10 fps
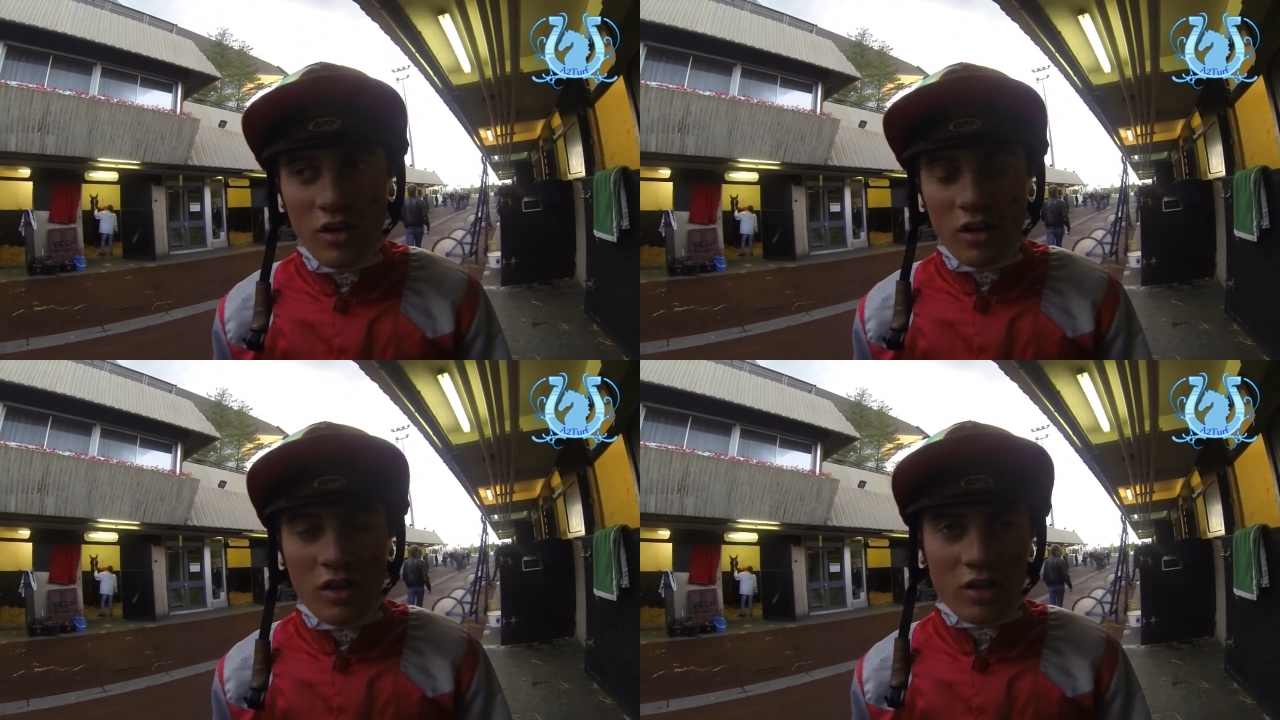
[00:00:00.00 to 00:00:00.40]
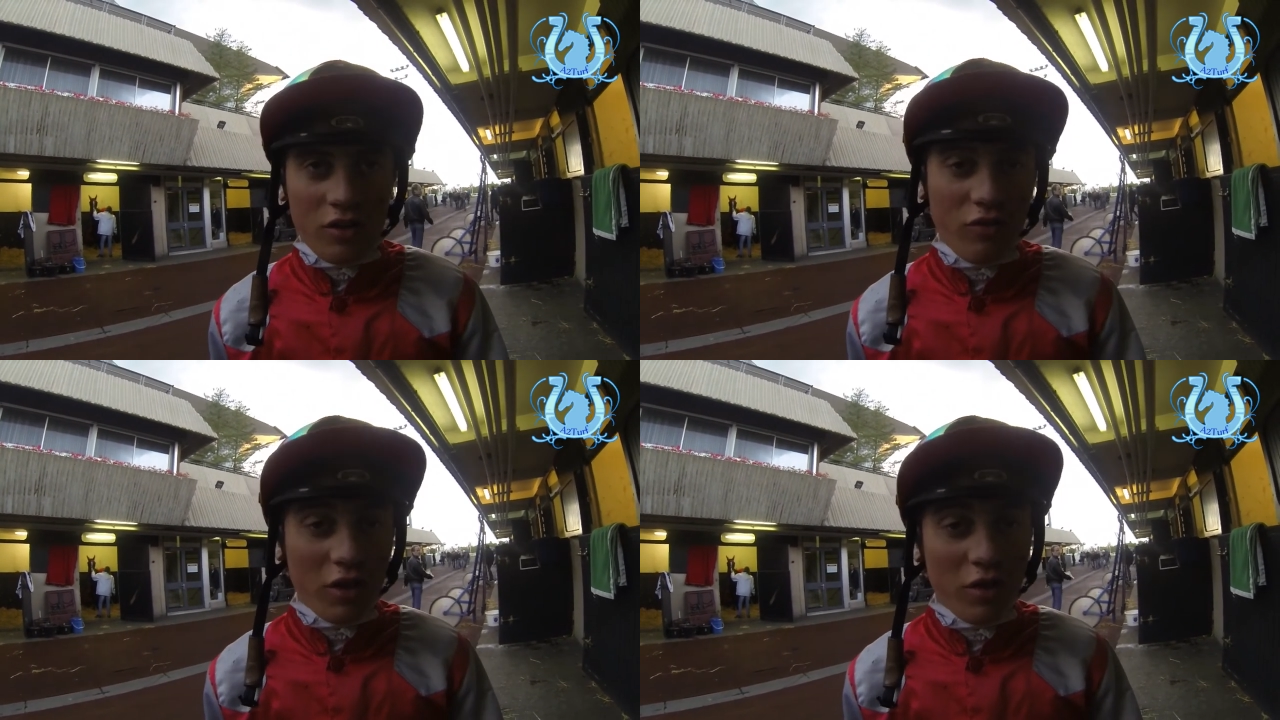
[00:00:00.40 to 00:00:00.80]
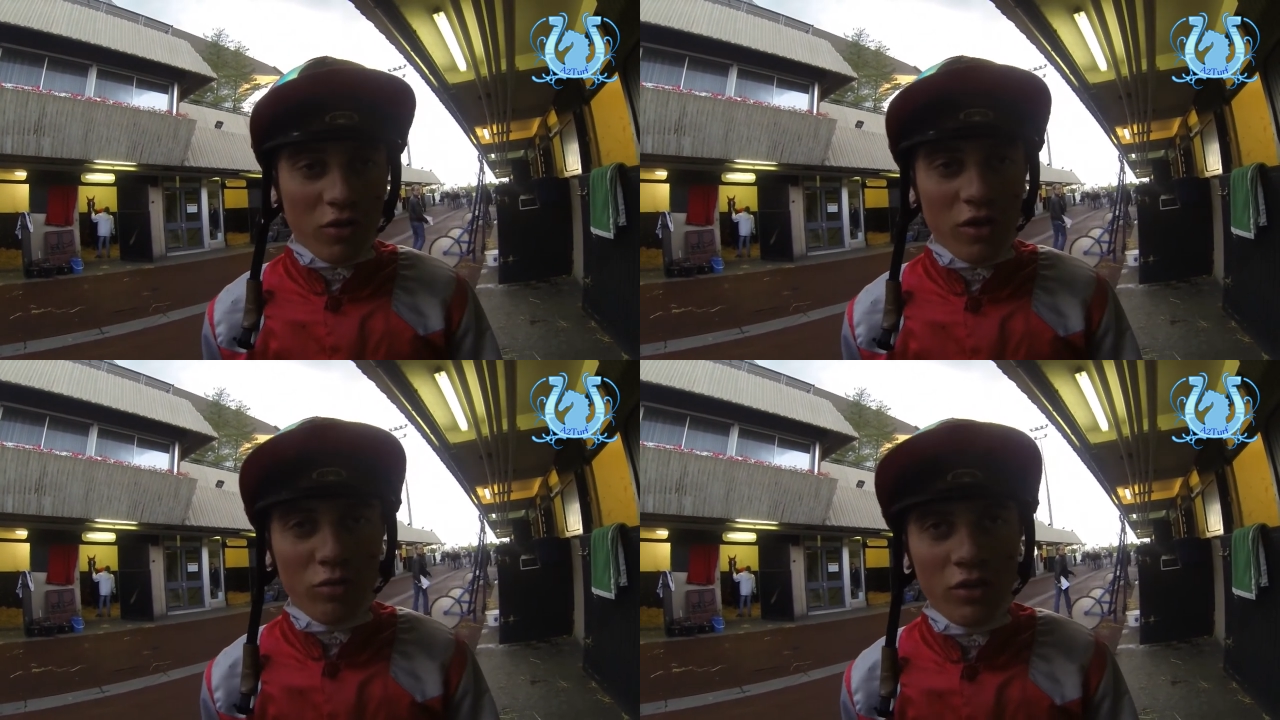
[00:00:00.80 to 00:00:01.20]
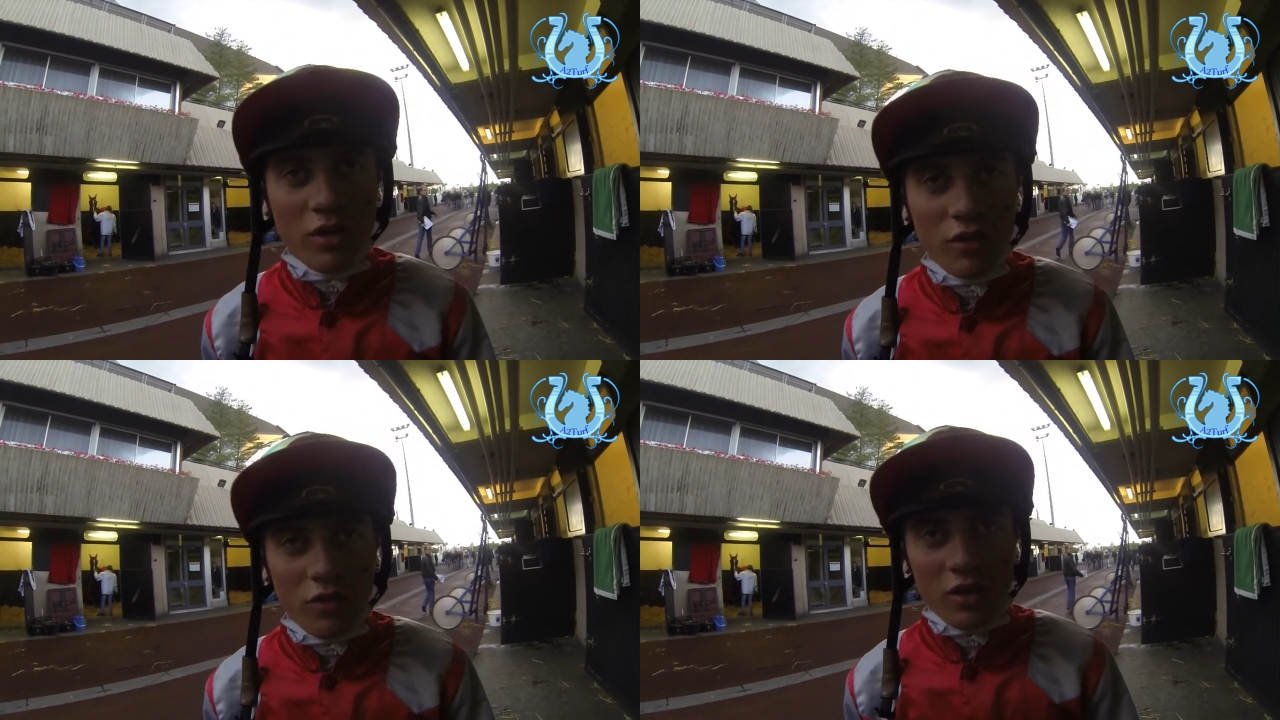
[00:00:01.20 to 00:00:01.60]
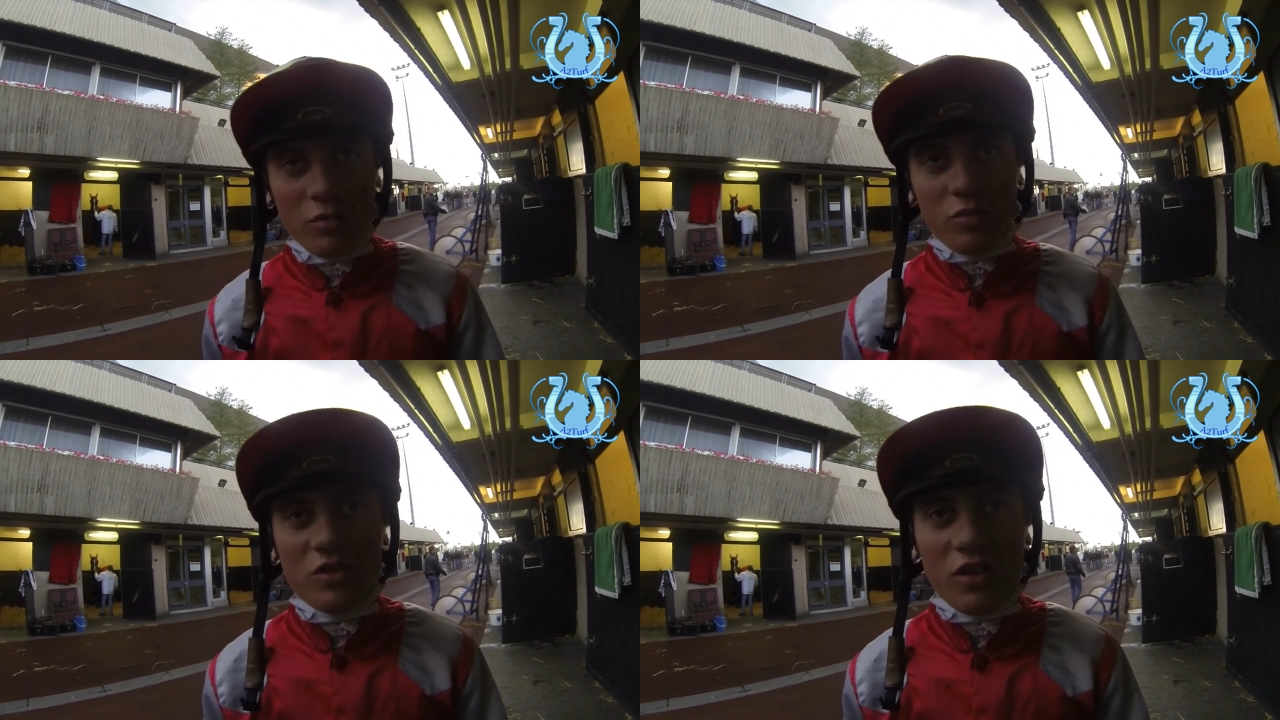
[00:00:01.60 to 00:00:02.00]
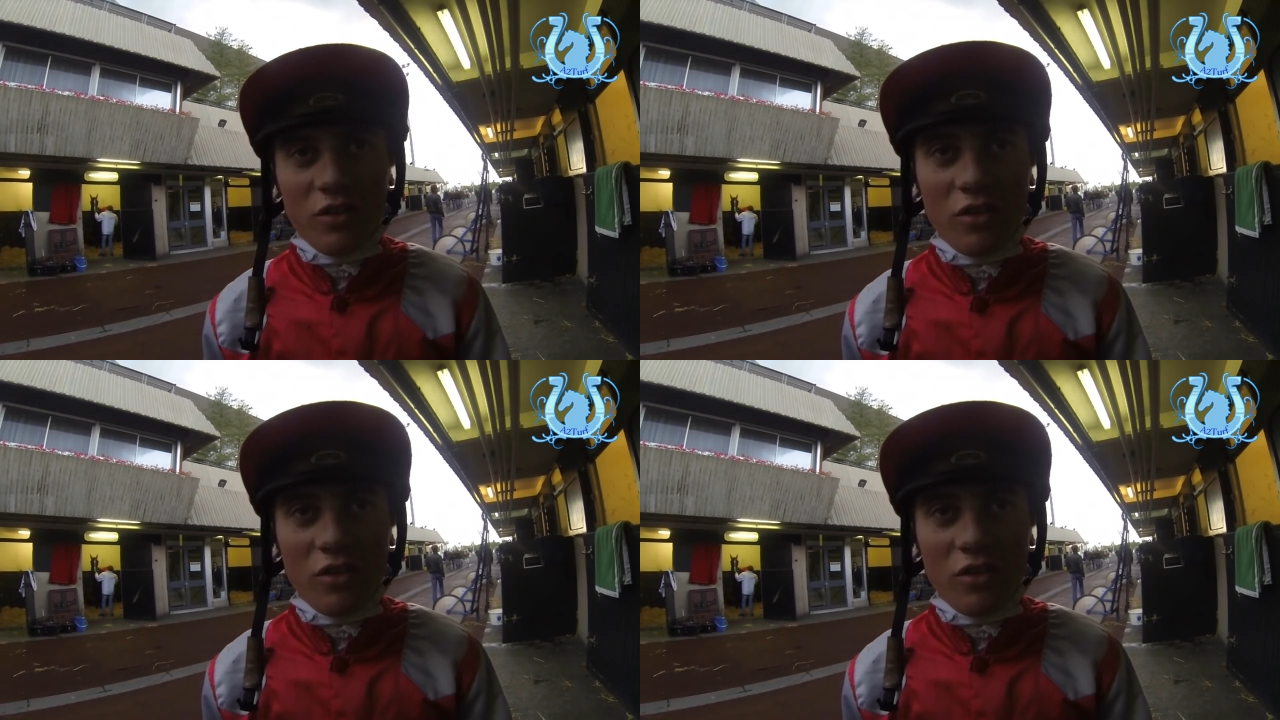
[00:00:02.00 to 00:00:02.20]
Et à chaque fois qu'il court les bons, il est déféré des postérieurs,